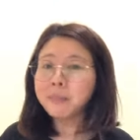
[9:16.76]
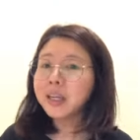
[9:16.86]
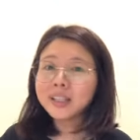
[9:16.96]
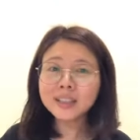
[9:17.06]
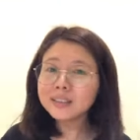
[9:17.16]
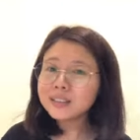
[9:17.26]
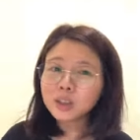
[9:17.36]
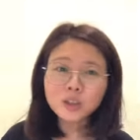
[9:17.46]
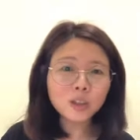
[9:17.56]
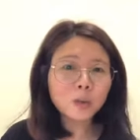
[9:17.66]
每一个人的
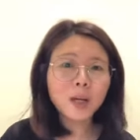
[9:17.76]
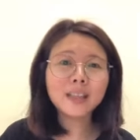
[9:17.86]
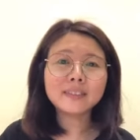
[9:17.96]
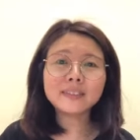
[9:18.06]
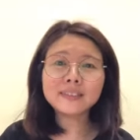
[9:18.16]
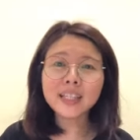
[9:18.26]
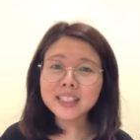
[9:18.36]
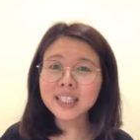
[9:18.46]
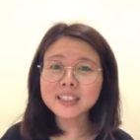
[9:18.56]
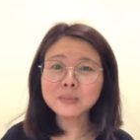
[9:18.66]
血管，大
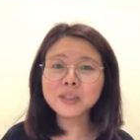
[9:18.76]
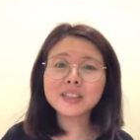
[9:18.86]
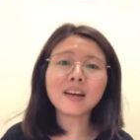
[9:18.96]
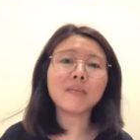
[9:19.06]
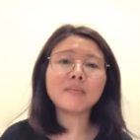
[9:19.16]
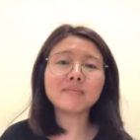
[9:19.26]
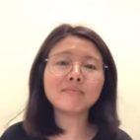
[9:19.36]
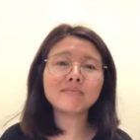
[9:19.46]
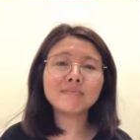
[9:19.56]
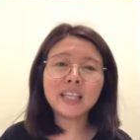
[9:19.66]
家知不知道？
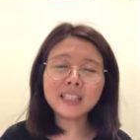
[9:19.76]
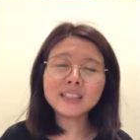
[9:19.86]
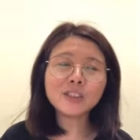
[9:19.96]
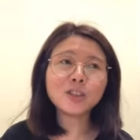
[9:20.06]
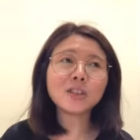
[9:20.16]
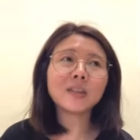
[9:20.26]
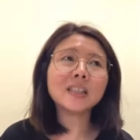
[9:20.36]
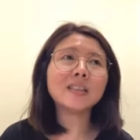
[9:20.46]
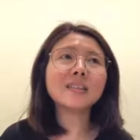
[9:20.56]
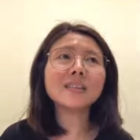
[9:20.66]
每一个人的血
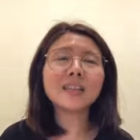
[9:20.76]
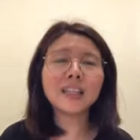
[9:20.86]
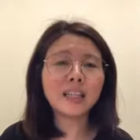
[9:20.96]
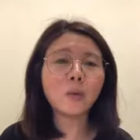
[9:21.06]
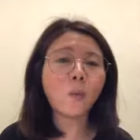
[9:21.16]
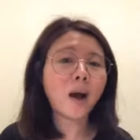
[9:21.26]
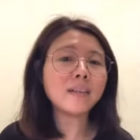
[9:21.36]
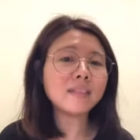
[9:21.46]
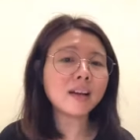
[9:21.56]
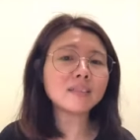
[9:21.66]
管其实可以
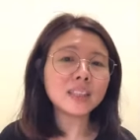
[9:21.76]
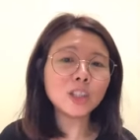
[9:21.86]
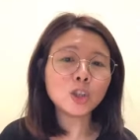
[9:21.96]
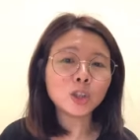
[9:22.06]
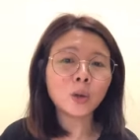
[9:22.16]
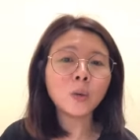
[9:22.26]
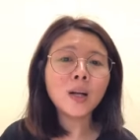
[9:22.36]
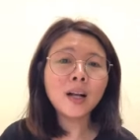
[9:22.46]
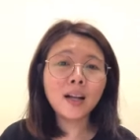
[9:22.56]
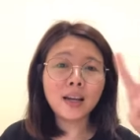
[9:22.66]
环绕地球
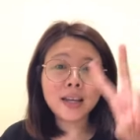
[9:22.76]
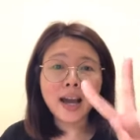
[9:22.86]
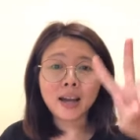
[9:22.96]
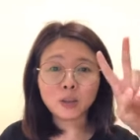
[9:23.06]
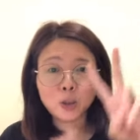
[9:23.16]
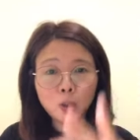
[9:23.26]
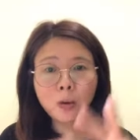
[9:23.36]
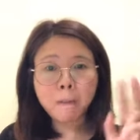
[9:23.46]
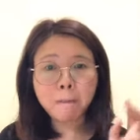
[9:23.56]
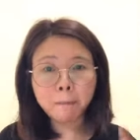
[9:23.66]
两
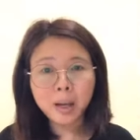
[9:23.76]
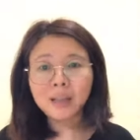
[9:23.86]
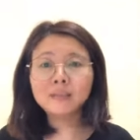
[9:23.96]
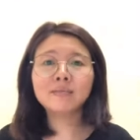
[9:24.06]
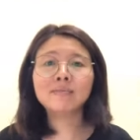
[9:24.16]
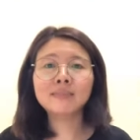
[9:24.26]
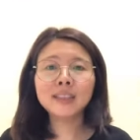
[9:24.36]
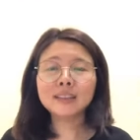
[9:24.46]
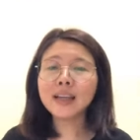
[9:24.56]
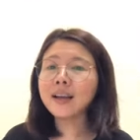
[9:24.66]
圈半，
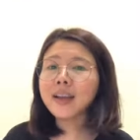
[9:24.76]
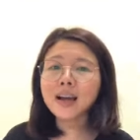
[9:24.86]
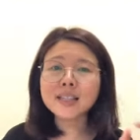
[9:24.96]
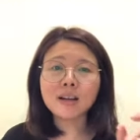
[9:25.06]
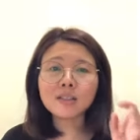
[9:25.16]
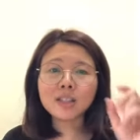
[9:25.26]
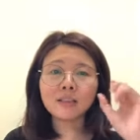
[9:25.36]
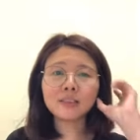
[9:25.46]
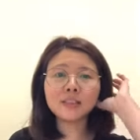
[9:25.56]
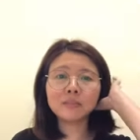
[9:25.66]
大大小
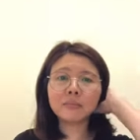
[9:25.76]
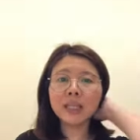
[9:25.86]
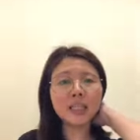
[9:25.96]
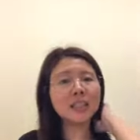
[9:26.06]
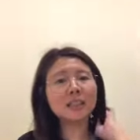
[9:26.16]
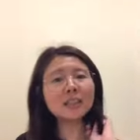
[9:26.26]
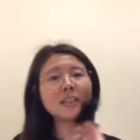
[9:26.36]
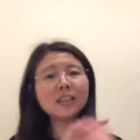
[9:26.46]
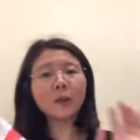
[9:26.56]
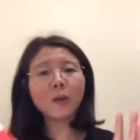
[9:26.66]
小的每一个
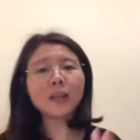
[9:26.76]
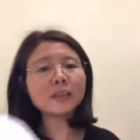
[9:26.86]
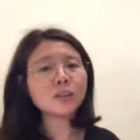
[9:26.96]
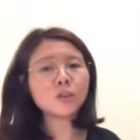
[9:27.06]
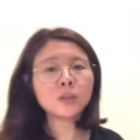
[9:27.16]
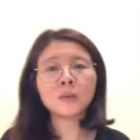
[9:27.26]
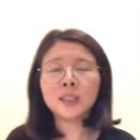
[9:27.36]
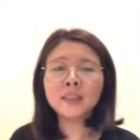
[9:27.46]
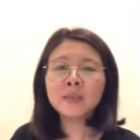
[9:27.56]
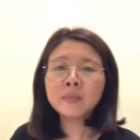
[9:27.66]
器官的血
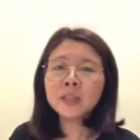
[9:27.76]
管，